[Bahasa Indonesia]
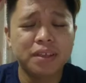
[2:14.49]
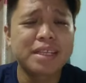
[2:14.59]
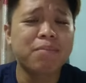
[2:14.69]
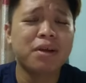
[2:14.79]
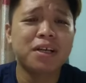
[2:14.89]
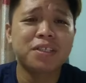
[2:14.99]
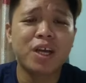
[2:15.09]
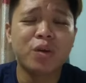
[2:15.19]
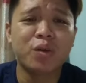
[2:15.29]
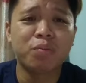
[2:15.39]
Siapakah
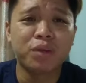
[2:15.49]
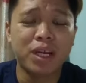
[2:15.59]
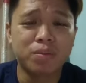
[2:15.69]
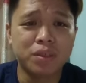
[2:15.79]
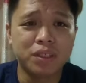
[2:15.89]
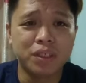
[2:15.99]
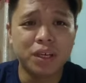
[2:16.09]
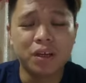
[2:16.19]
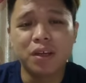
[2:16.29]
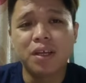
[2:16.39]
calon Perdana Menteri
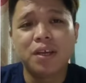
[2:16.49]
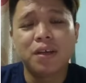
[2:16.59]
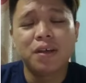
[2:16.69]
yang